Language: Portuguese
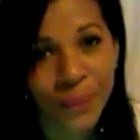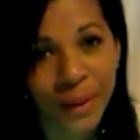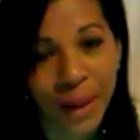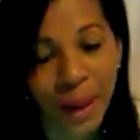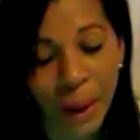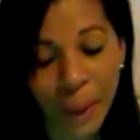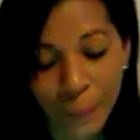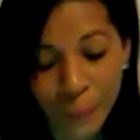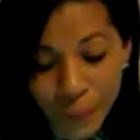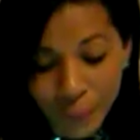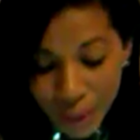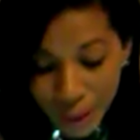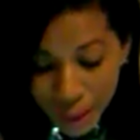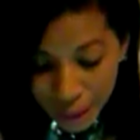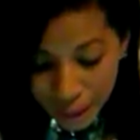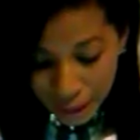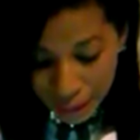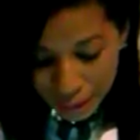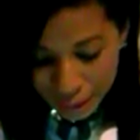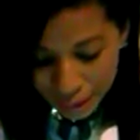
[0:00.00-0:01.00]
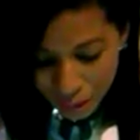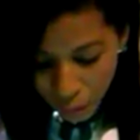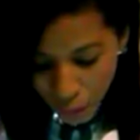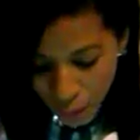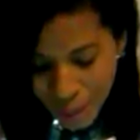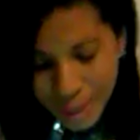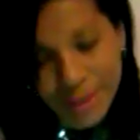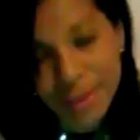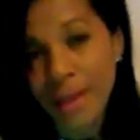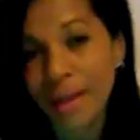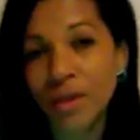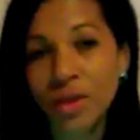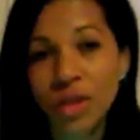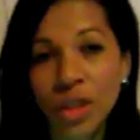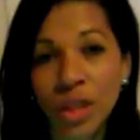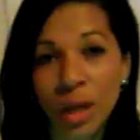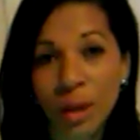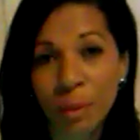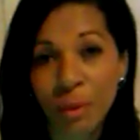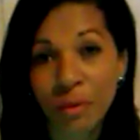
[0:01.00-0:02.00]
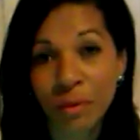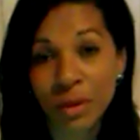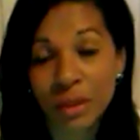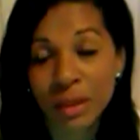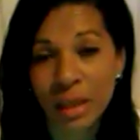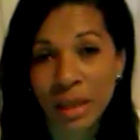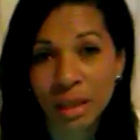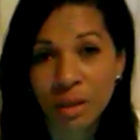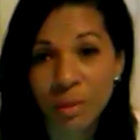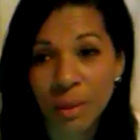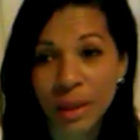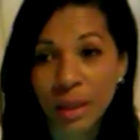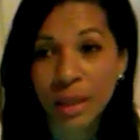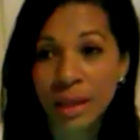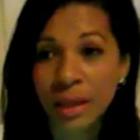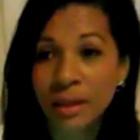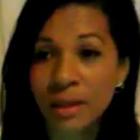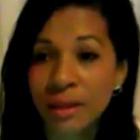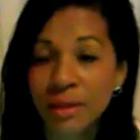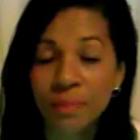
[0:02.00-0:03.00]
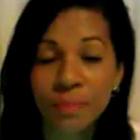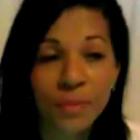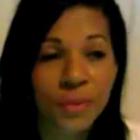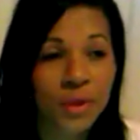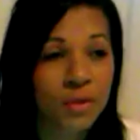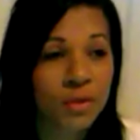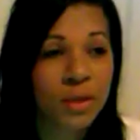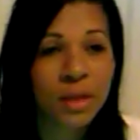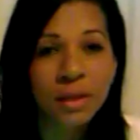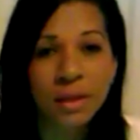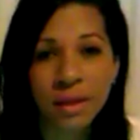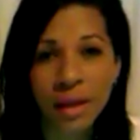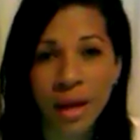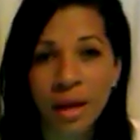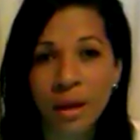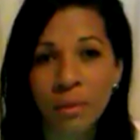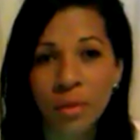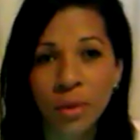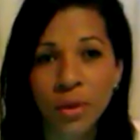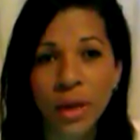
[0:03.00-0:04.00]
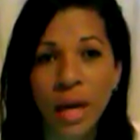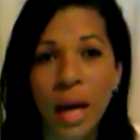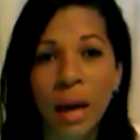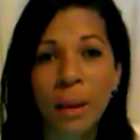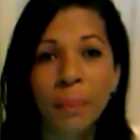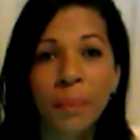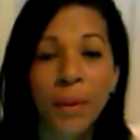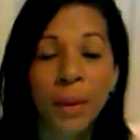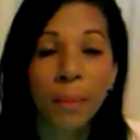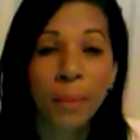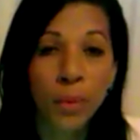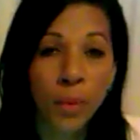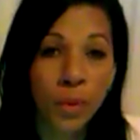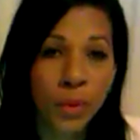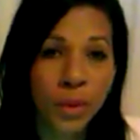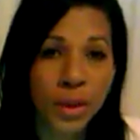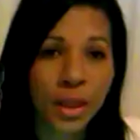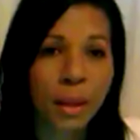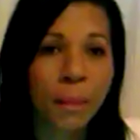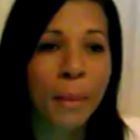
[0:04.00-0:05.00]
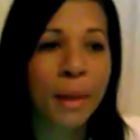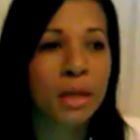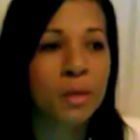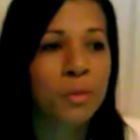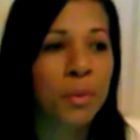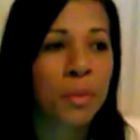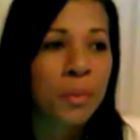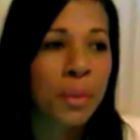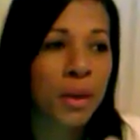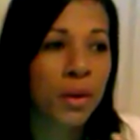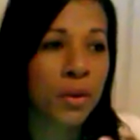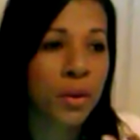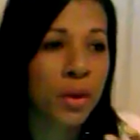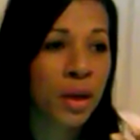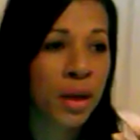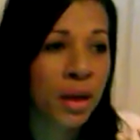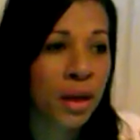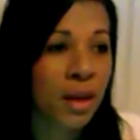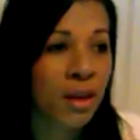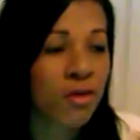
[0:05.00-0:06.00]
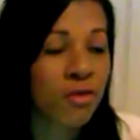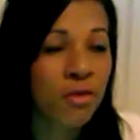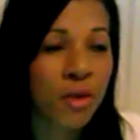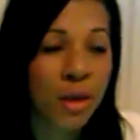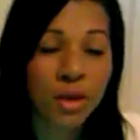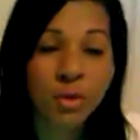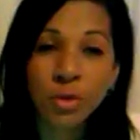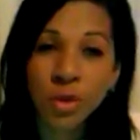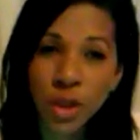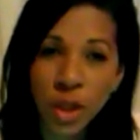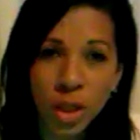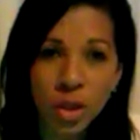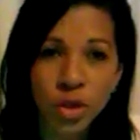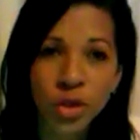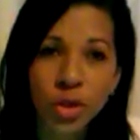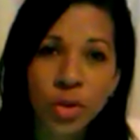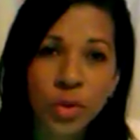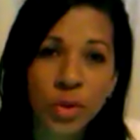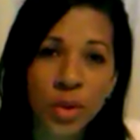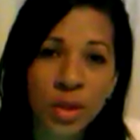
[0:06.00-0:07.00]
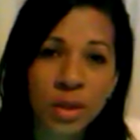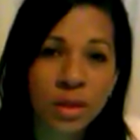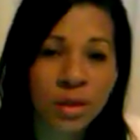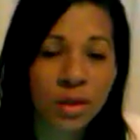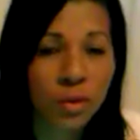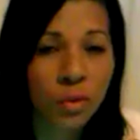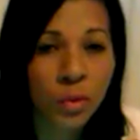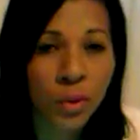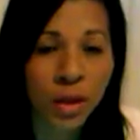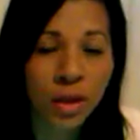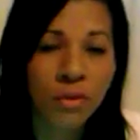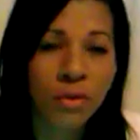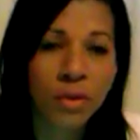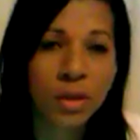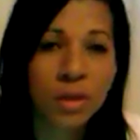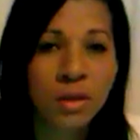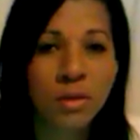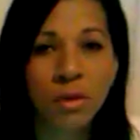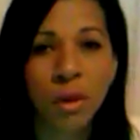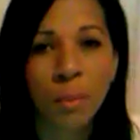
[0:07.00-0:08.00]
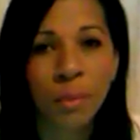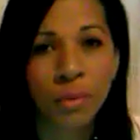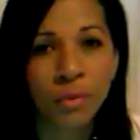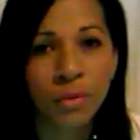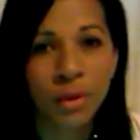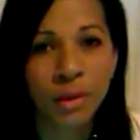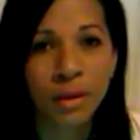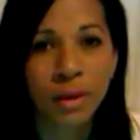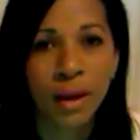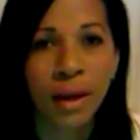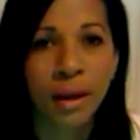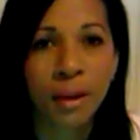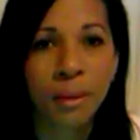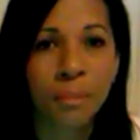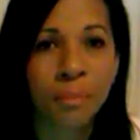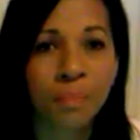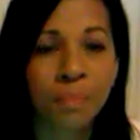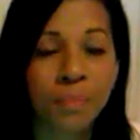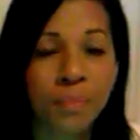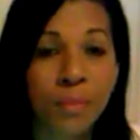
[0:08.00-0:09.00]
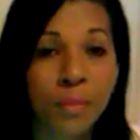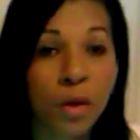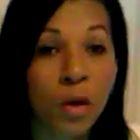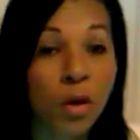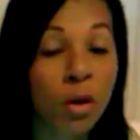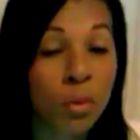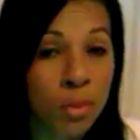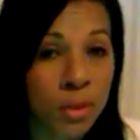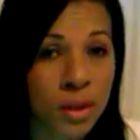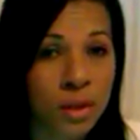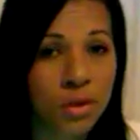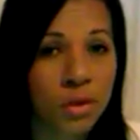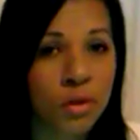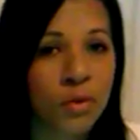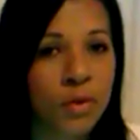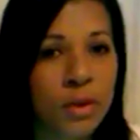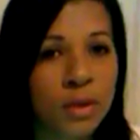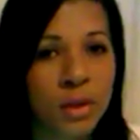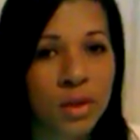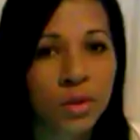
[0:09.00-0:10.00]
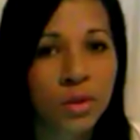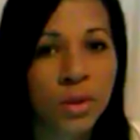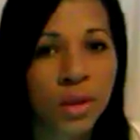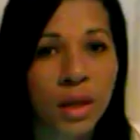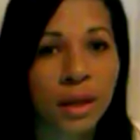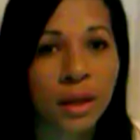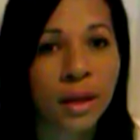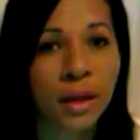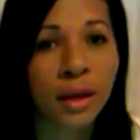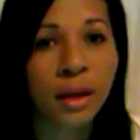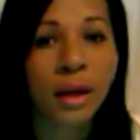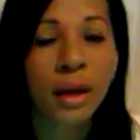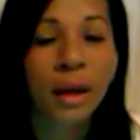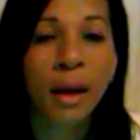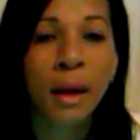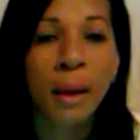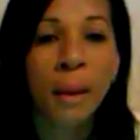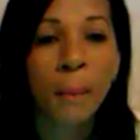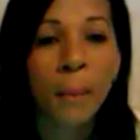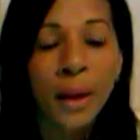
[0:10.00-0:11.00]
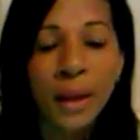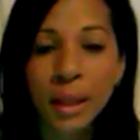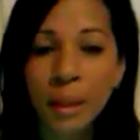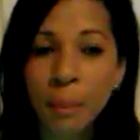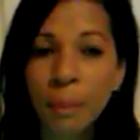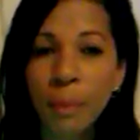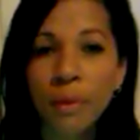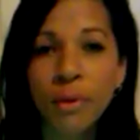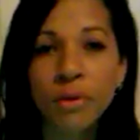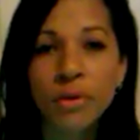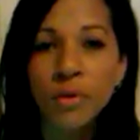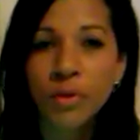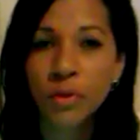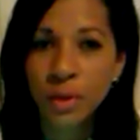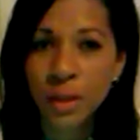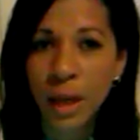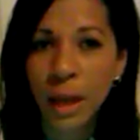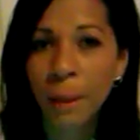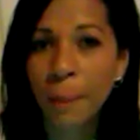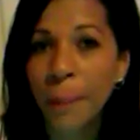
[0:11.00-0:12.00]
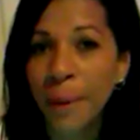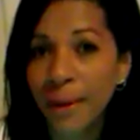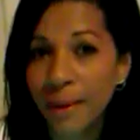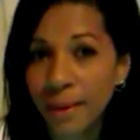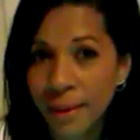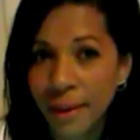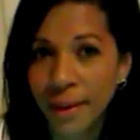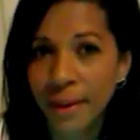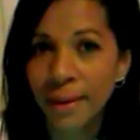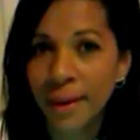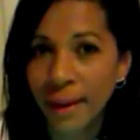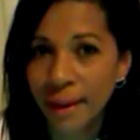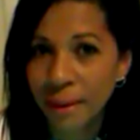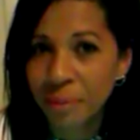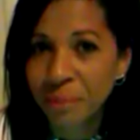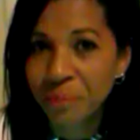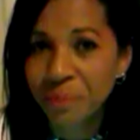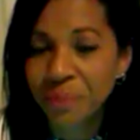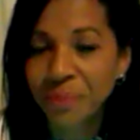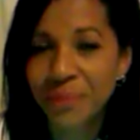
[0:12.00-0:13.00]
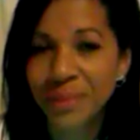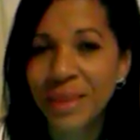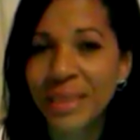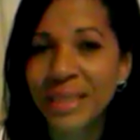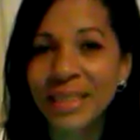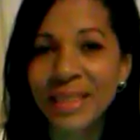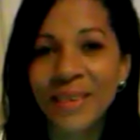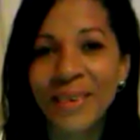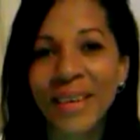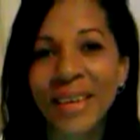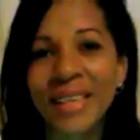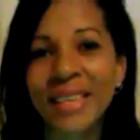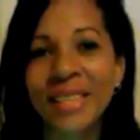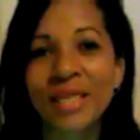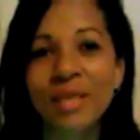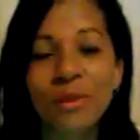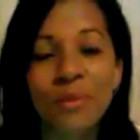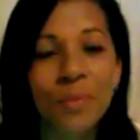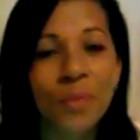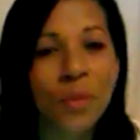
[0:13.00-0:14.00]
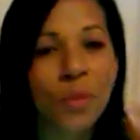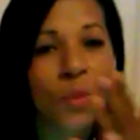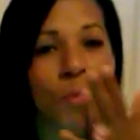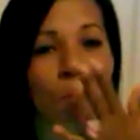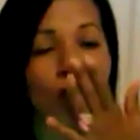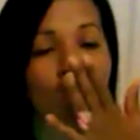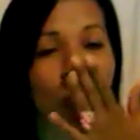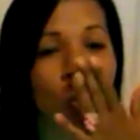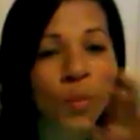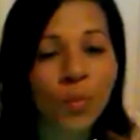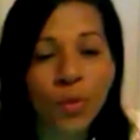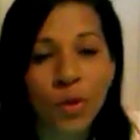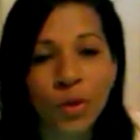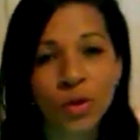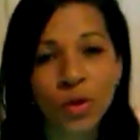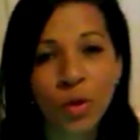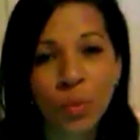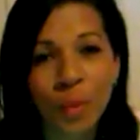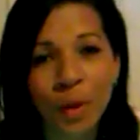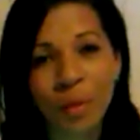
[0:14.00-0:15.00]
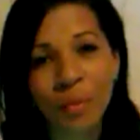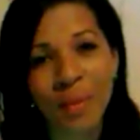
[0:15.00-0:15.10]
tá? Então essa é a dica para vocês, meninas. Se vocês querem mudar, muda, mas primeiro vê direitinho o que vocês vão aproveitar, como vocês vão fazer isso daí, para depois não se arrepender, né? Então é isso. Um super